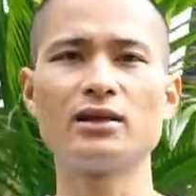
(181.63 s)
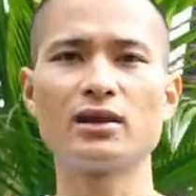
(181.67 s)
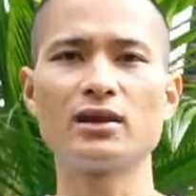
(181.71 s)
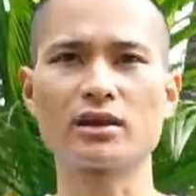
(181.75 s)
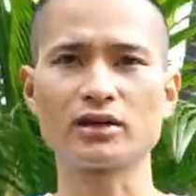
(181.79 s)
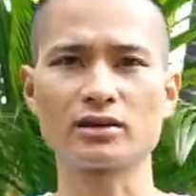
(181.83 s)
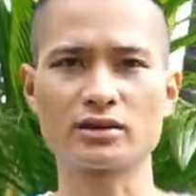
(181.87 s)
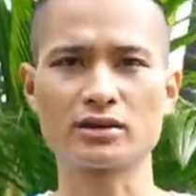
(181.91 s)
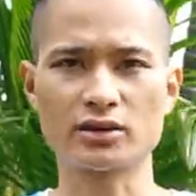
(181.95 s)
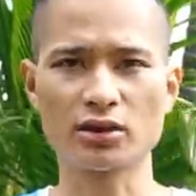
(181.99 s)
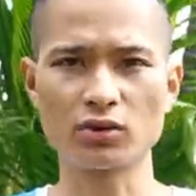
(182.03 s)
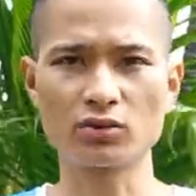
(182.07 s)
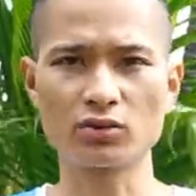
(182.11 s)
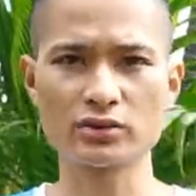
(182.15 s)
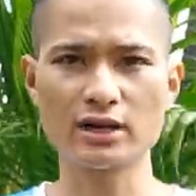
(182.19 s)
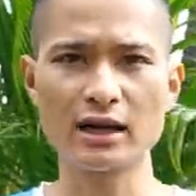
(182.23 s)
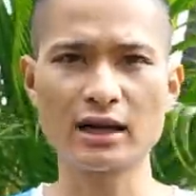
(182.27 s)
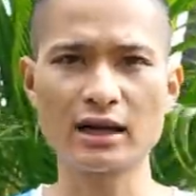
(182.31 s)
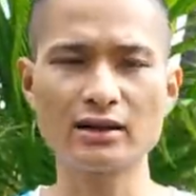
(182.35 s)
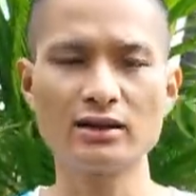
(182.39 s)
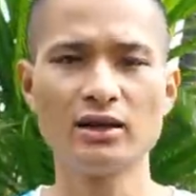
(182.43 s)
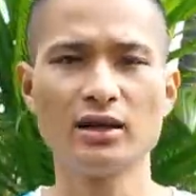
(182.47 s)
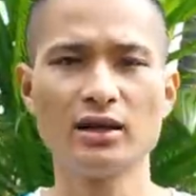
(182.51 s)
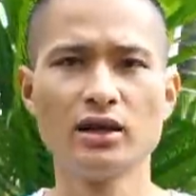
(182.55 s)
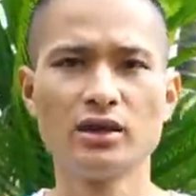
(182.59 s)
ngừa sâu
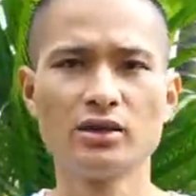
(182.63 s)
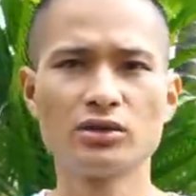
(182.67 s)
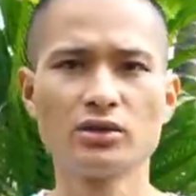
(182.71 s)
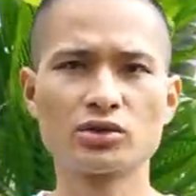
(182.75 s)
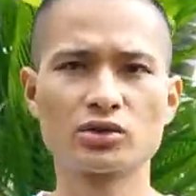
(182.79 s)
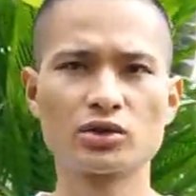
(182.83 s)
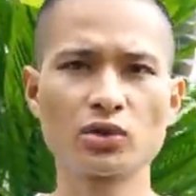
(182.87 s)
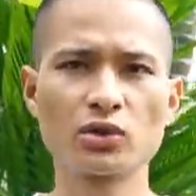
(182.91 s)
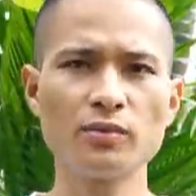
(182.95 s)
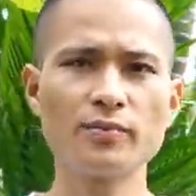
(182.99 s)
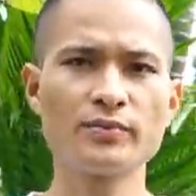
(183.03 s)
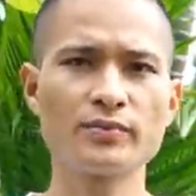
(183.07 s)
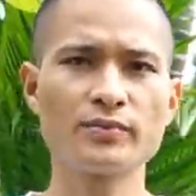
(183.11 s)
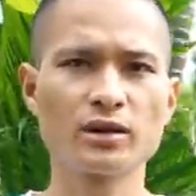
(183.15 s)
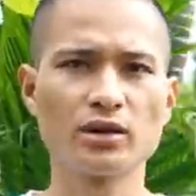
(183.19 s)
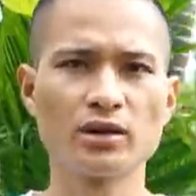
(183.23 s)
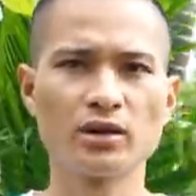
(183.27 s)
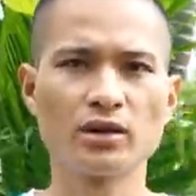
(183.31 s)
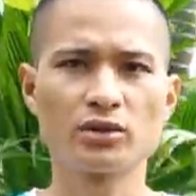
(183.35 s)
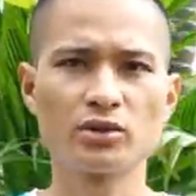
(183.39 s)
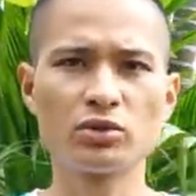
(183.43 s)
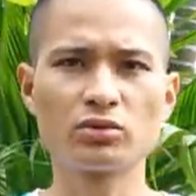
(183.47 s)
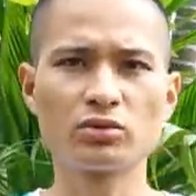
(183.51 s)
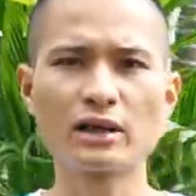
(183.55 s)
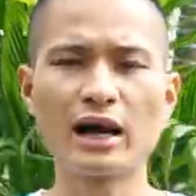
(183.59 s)
răng giúp
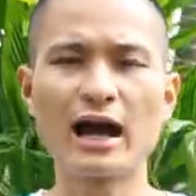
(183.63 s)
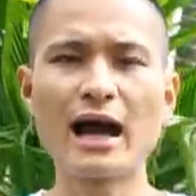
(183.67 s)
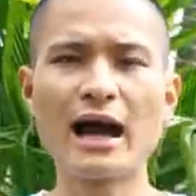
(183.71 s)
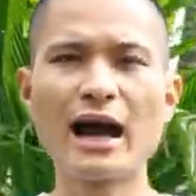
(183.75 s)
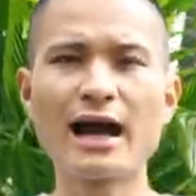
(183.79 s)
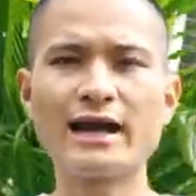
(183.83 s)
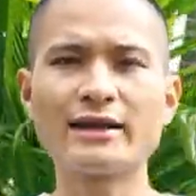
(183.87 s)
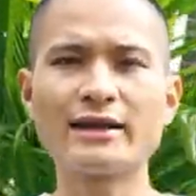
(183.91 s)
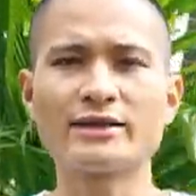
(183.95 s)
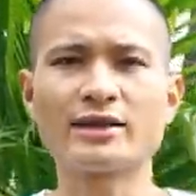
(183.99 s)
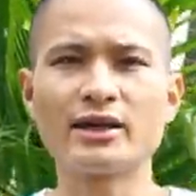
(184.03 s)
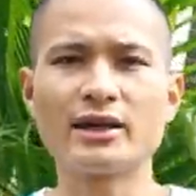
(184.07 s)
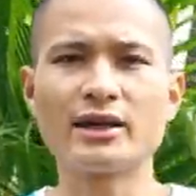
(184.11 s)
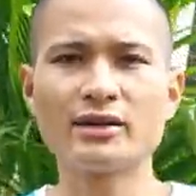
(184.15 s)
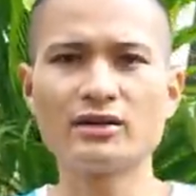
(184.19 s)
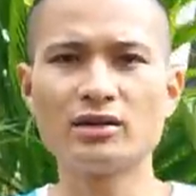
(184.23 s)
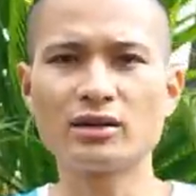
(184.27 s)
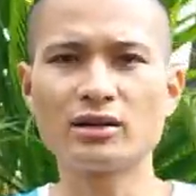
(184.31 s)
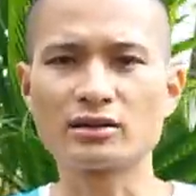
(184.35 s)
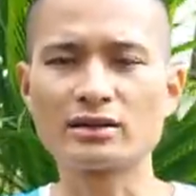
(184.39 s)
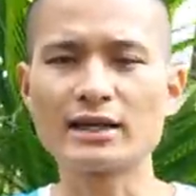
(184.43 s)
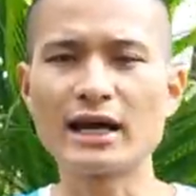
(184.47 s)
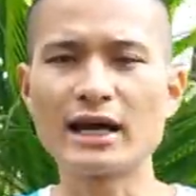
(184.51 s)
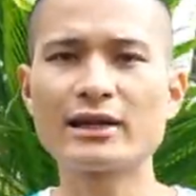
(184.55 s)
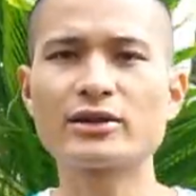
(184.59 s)
chúng ta hạn chế
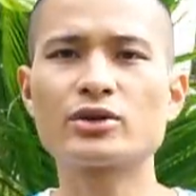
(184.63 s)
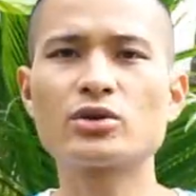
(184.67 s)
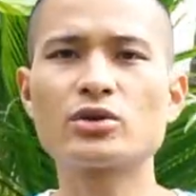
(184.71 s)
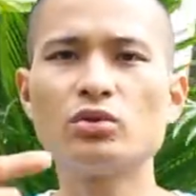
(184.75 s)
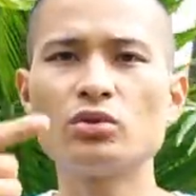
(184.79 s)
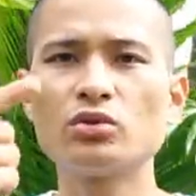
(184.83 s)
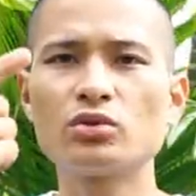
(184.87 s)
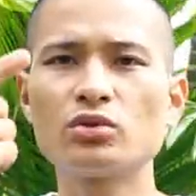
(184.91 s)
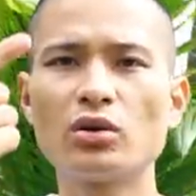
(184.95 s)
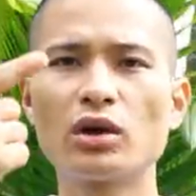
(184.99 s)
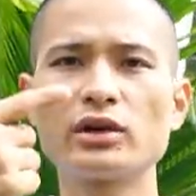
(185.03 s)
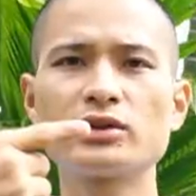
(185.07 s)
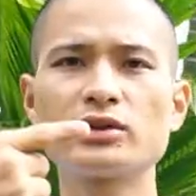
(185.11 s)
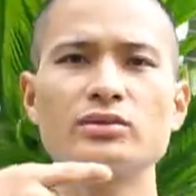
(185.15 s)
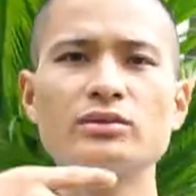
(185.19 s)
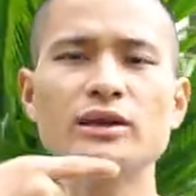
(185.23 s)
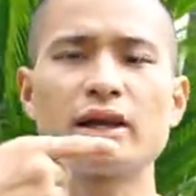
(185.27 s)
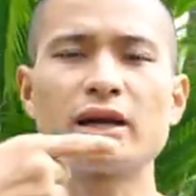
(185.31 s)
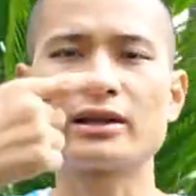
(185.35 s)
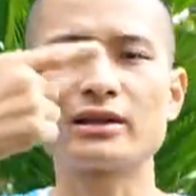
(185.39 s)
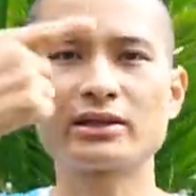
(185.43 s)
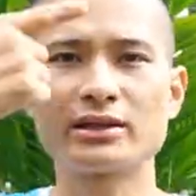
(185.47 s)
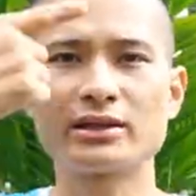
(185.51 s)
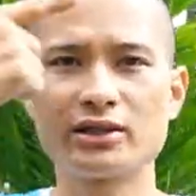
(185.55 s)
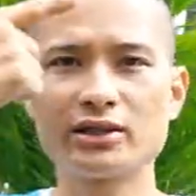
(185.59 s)
được nha chu đó chính
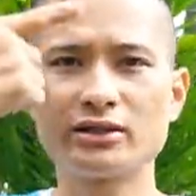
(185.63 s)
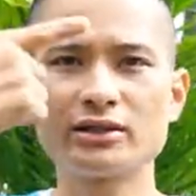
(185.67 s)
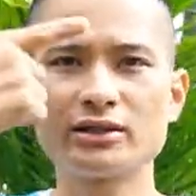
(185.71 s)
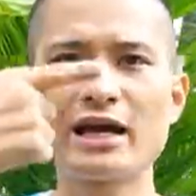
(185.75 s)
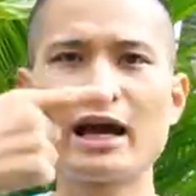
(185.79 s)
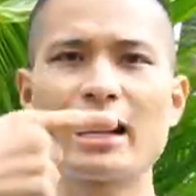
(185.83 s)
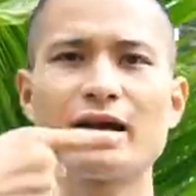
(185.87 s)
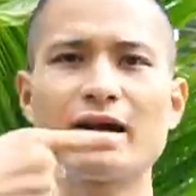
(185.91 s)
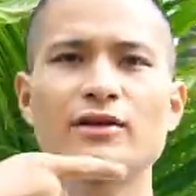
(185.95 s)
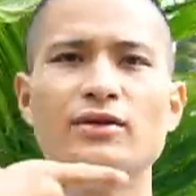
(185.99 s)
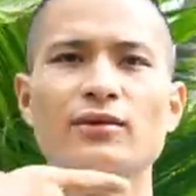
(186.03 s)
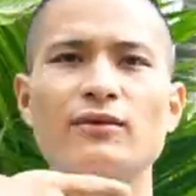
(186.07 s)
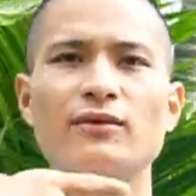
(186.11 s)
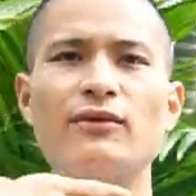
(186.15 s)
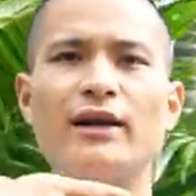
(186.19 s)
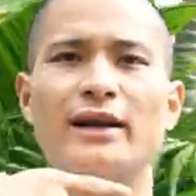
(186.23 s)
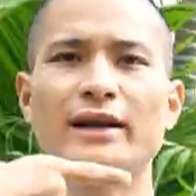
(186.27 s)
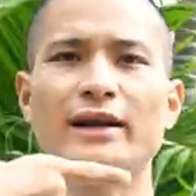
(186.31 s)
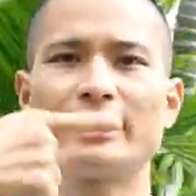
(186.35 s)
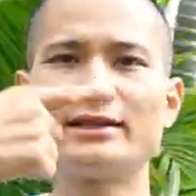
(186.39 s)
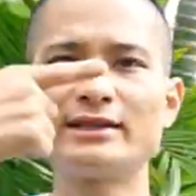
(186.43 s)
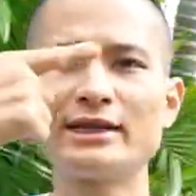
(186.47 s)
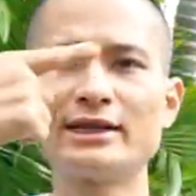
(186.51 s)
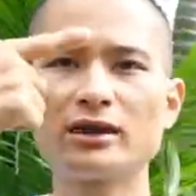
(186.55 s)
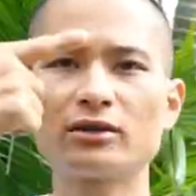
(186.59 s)
là chúng ta
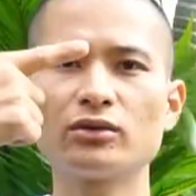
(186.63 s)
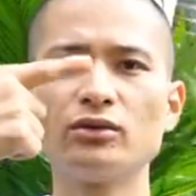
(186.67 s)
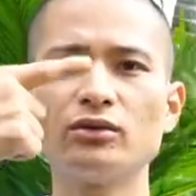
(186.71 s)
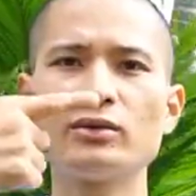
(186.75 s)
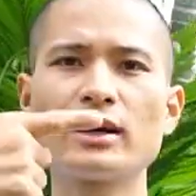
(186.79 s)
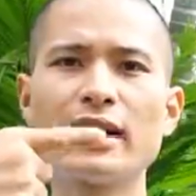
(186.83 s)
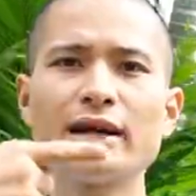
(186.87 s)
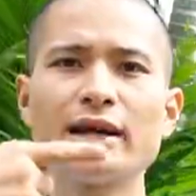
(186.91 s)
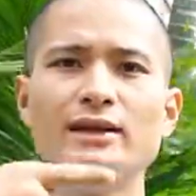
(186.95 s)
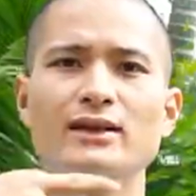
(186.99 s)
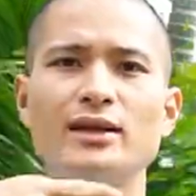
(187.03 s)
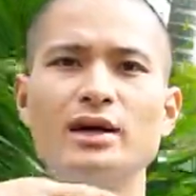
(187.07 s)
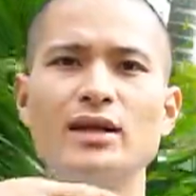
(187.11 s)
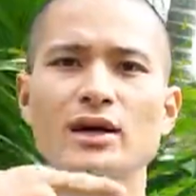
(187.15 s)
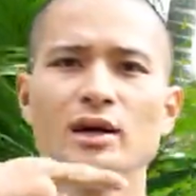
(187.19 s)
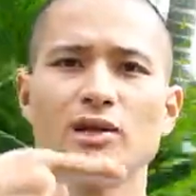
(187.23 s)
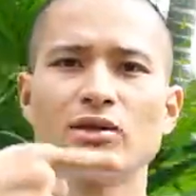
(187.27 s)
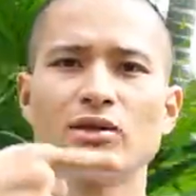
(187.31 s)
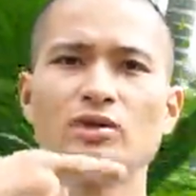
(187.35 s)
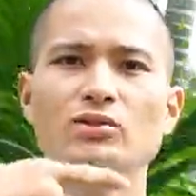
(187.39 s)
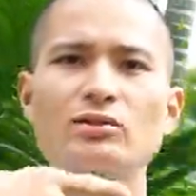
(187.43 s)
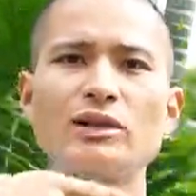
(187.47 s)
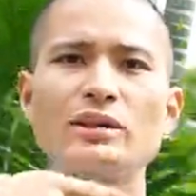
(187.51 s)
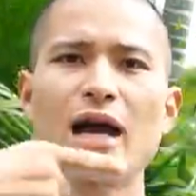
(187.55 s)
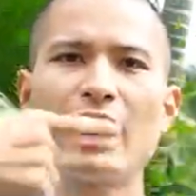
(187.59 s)
phải đánh răng đúng cách
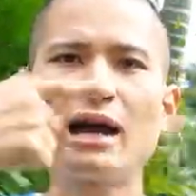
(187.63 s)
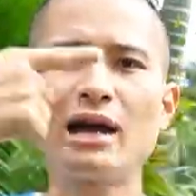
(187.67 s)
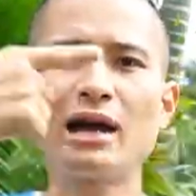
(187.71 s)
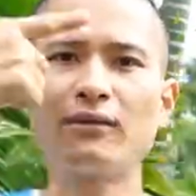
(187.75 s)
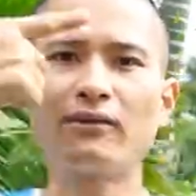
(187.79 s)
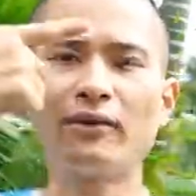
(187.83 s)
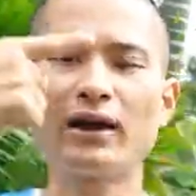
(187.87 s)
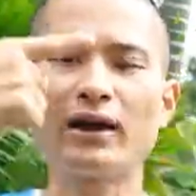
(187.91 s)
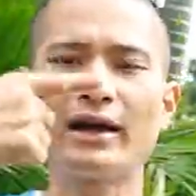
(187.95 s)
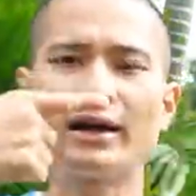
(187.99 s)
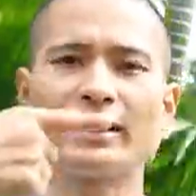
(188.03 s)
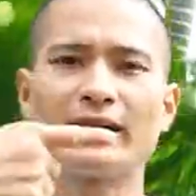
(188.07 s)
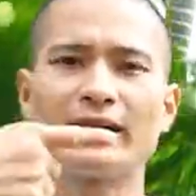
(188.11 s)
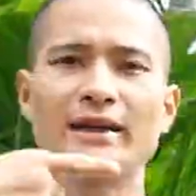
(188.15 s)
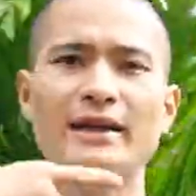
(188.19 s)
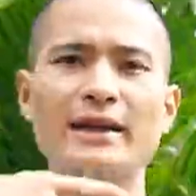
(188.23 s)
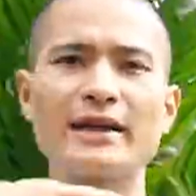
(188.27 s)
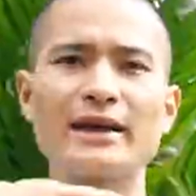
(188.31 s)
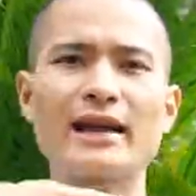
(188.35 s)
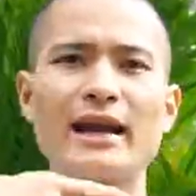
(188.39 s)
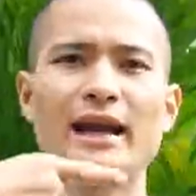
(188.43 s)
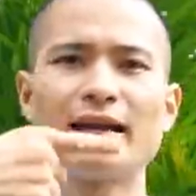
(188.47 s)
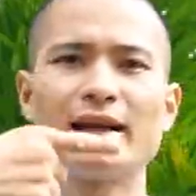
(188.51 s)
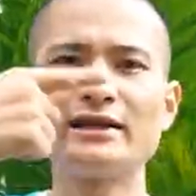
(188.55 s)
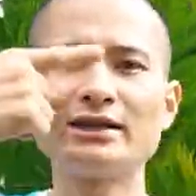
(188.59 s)
chúng ta phải
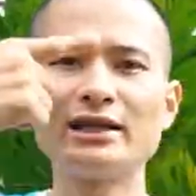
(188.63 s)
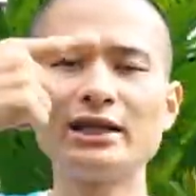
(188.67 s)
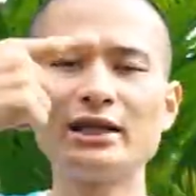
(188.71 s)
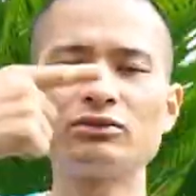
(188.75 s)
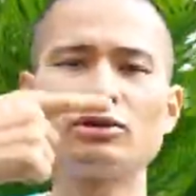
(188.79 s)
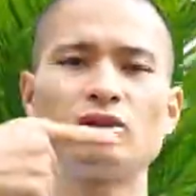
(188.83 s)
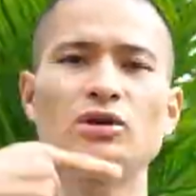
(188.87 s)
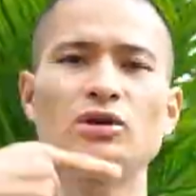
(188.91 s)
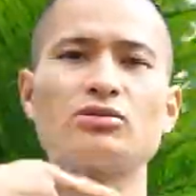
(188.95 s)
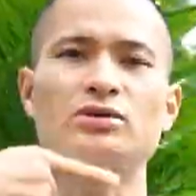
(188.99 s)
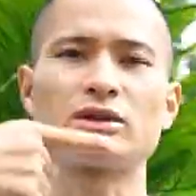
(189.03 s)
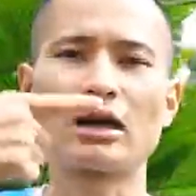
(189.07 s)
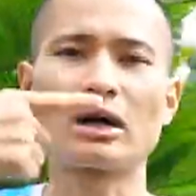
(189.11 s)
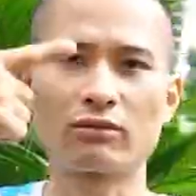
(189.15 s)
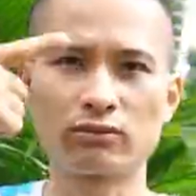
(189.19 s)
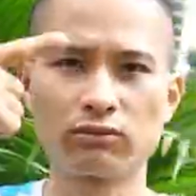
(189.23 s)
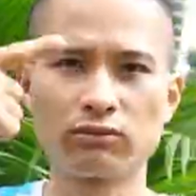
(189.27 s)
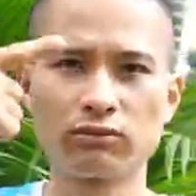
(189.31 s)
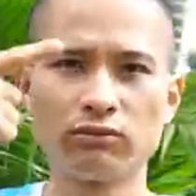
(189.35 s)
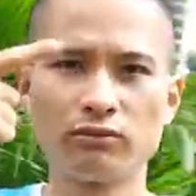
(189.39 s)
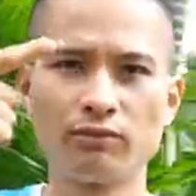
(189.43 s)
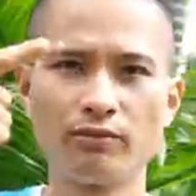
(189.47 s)
đánh theo chiều dọc